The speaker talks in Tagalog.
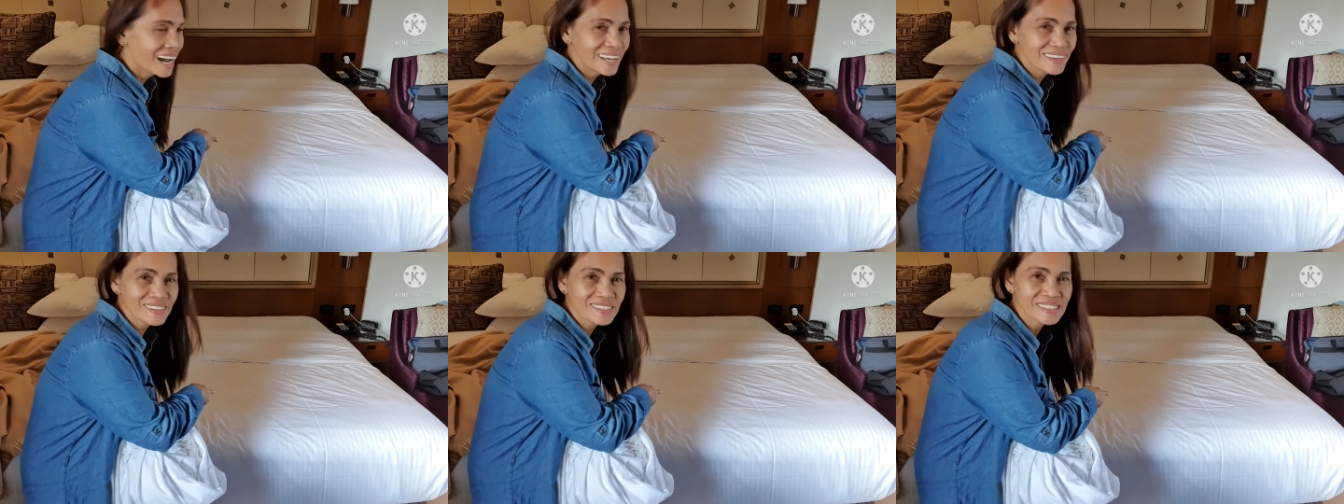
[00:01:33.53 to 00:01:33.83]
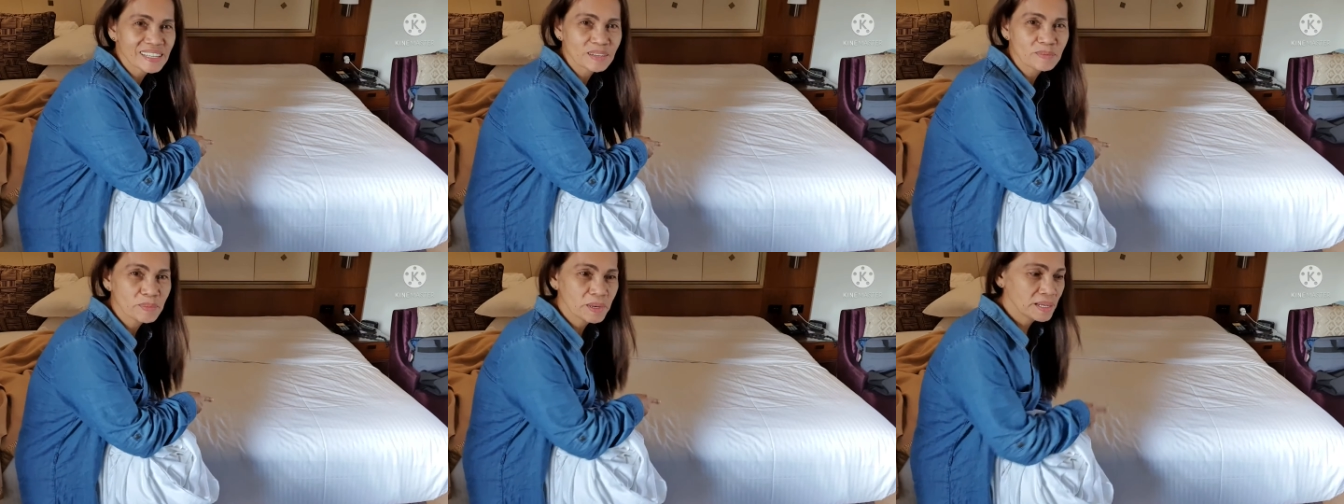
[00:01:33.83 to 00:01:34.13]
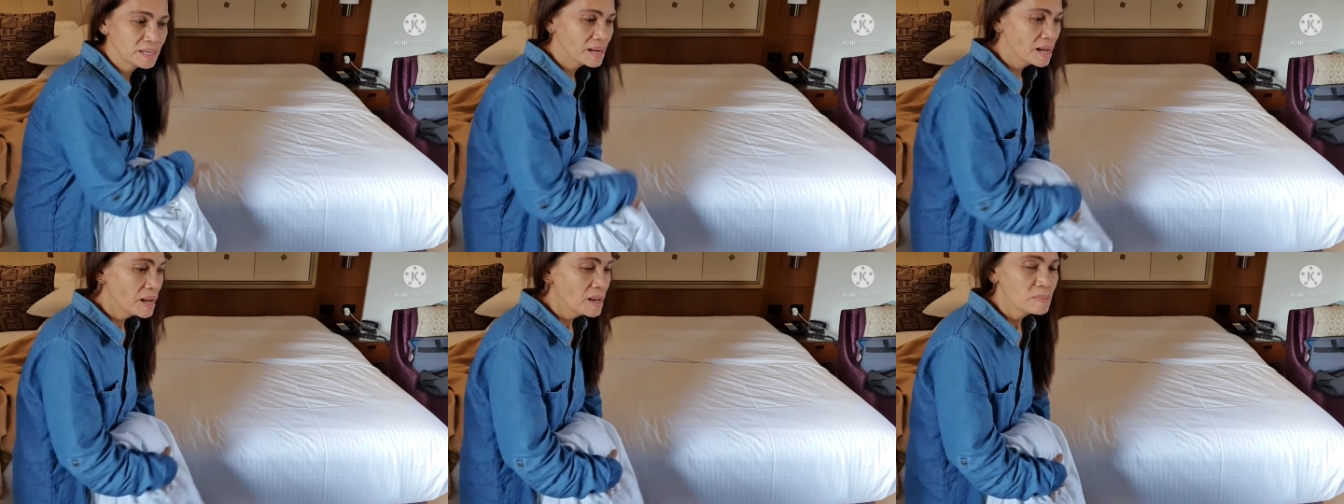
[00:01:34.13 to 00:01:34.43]
ayos ng
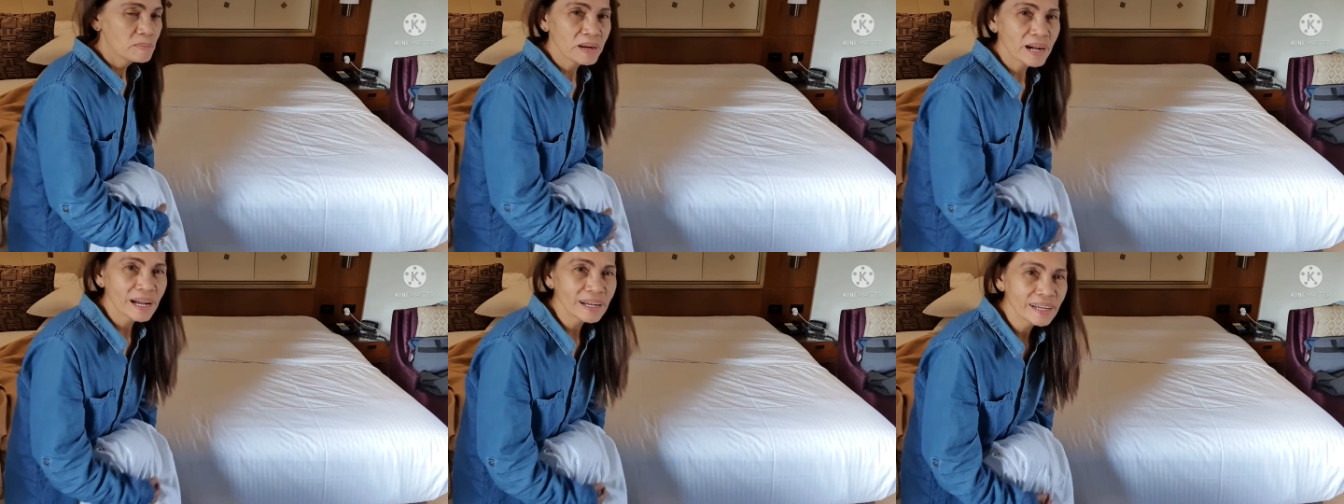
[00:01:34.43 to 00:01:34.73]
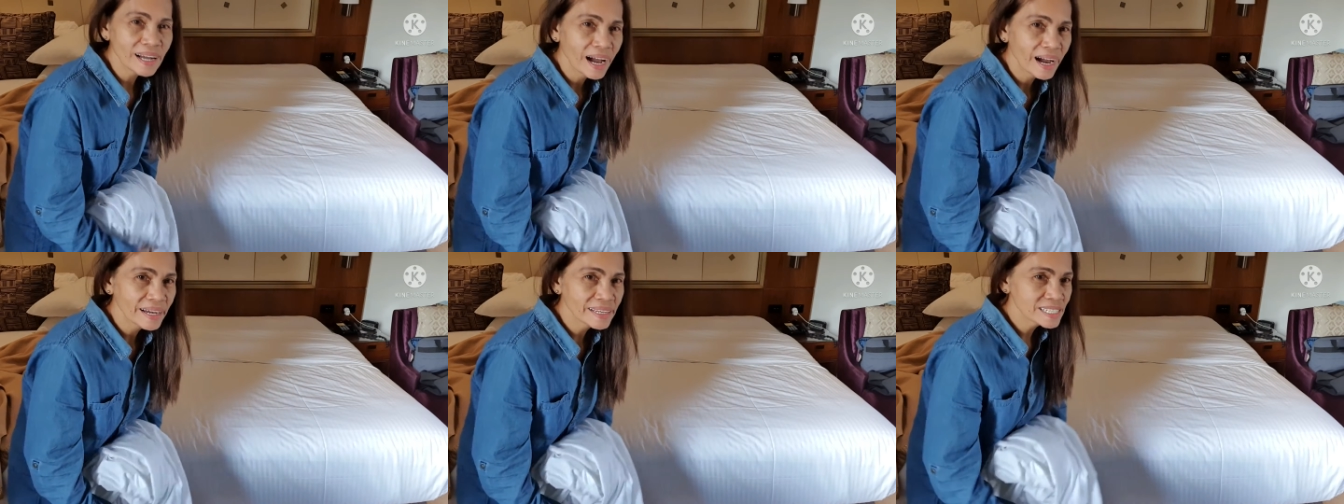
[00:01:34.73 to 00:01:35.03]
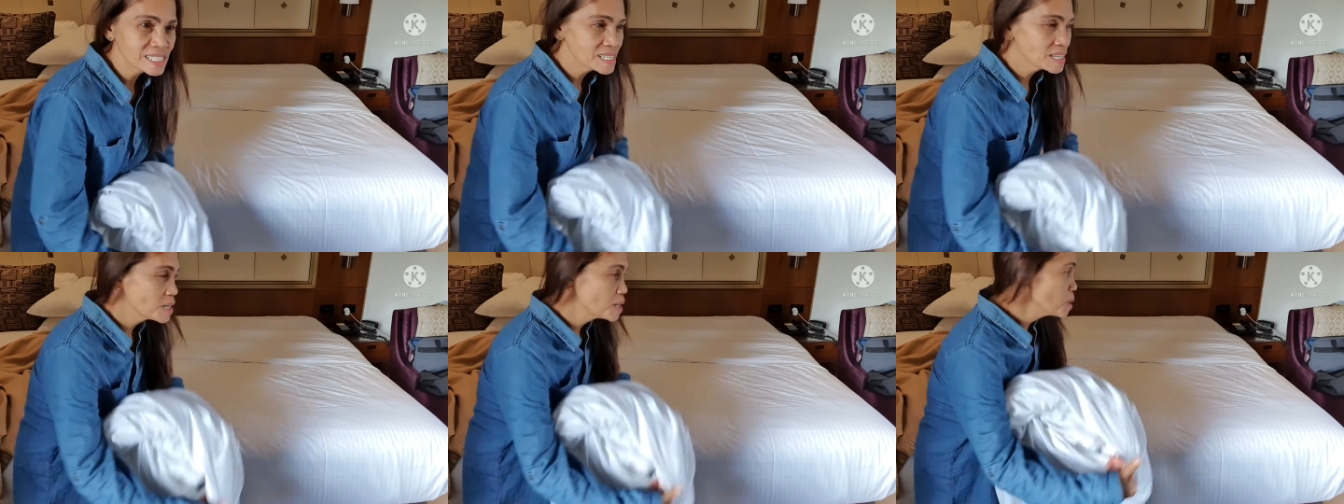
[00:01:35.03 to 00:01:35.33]
bed. Mga
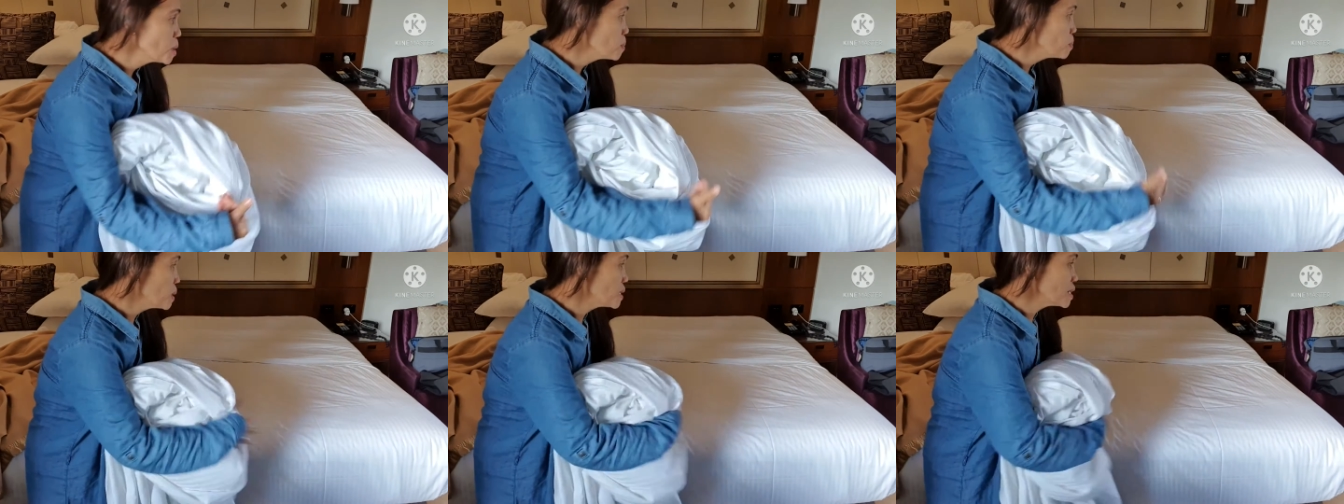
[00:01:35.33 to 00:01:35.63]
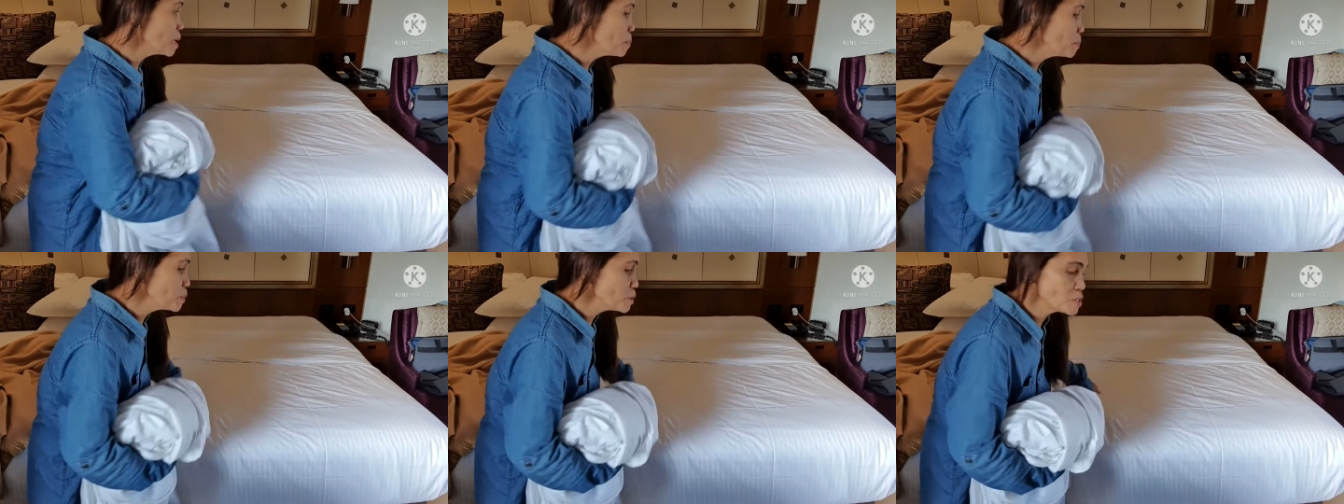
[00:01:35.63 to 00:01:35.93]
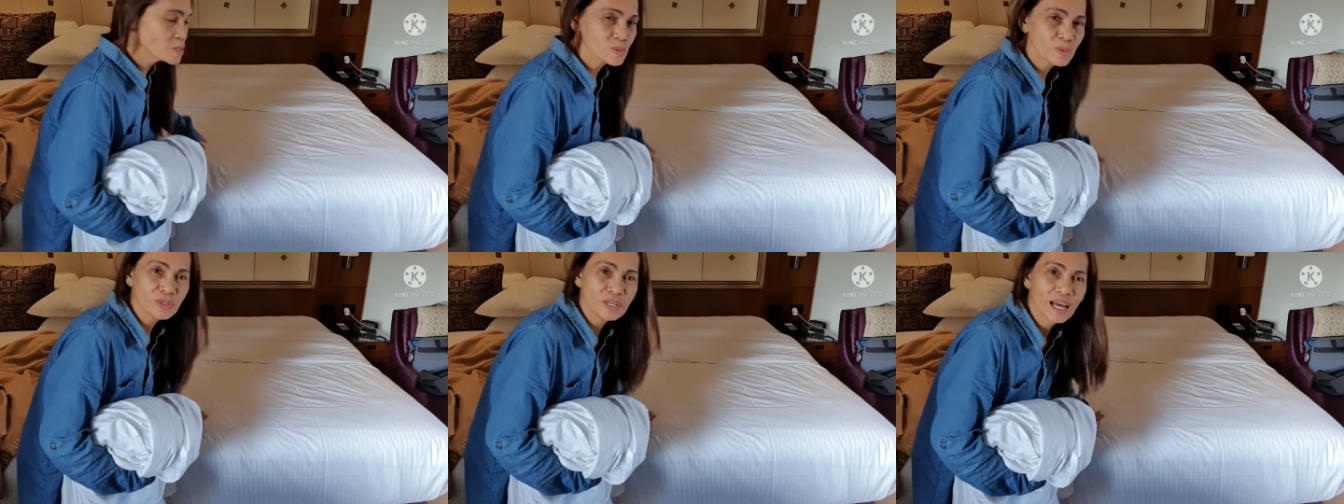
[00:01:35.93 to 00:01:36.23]
guys, patapos
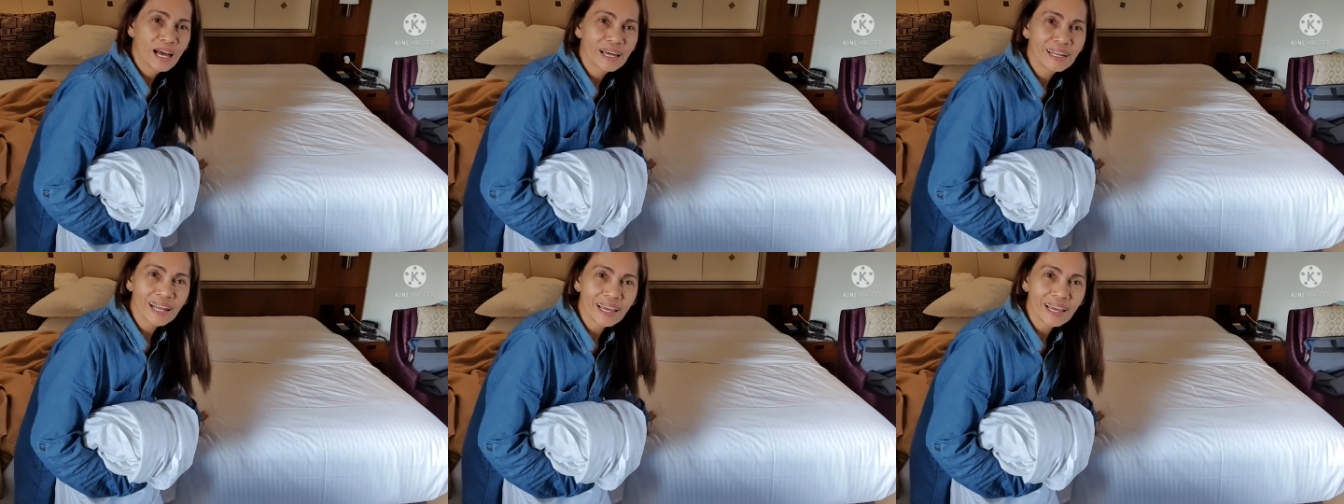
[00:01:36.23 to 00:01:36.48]
ko na.